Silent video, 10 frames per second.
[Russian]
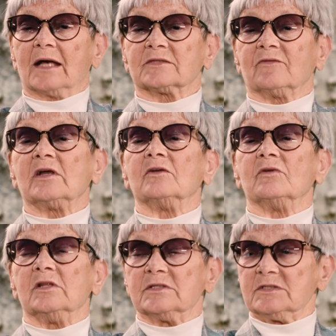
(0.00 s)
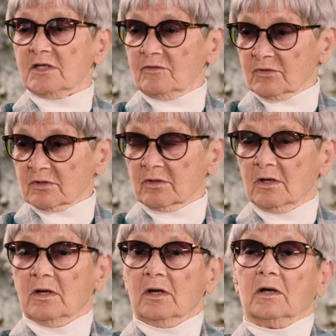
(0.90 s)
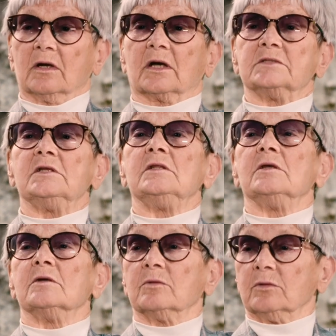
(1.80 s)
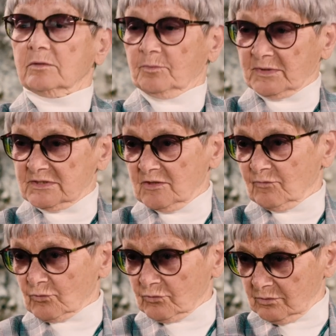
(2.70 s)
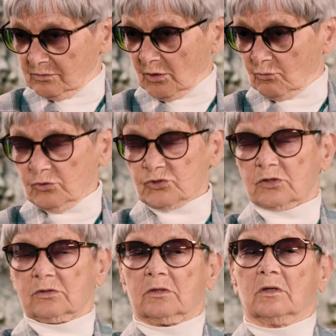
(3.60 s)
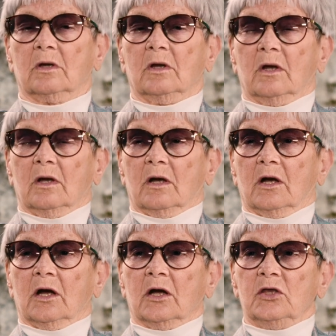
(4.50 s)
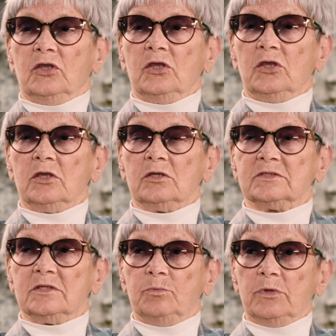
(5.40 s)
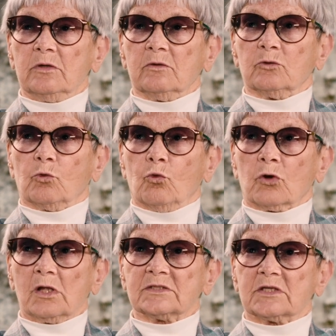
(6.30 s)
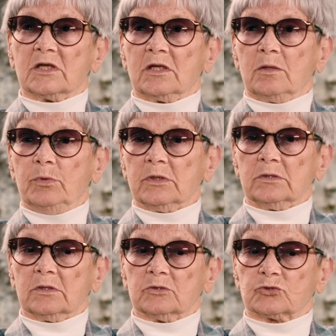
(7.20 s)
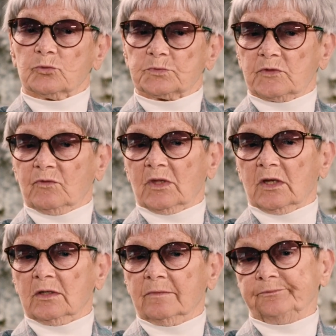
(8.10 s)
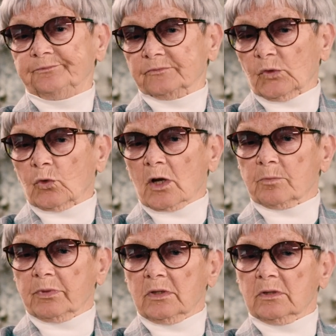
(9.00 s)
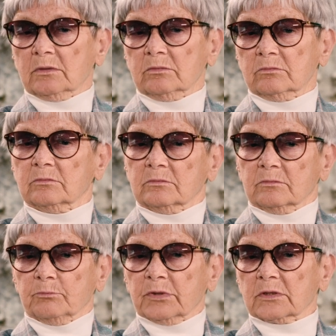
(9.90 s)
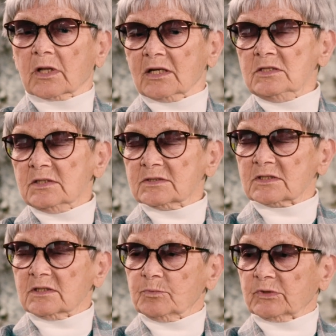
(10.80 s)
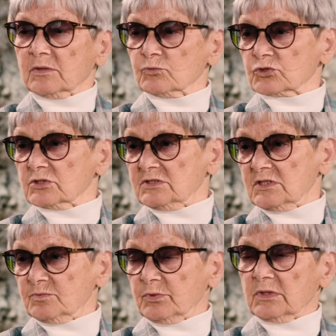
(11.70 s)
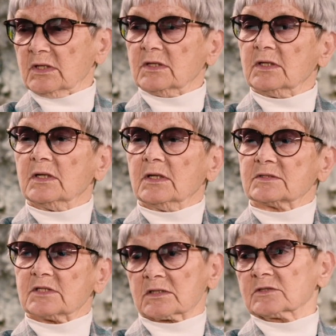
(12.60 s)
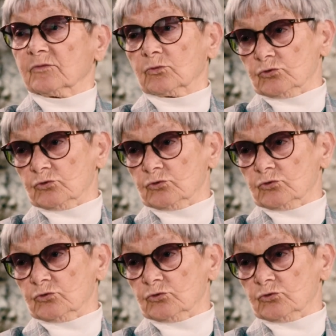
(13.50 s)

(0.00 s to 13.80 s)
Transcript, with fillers: осваивали север, ходили по северу на кочах. А, и Сибирь, э, Уральский хребет их, собственно, ну как бы был границей, потому что здесь было царство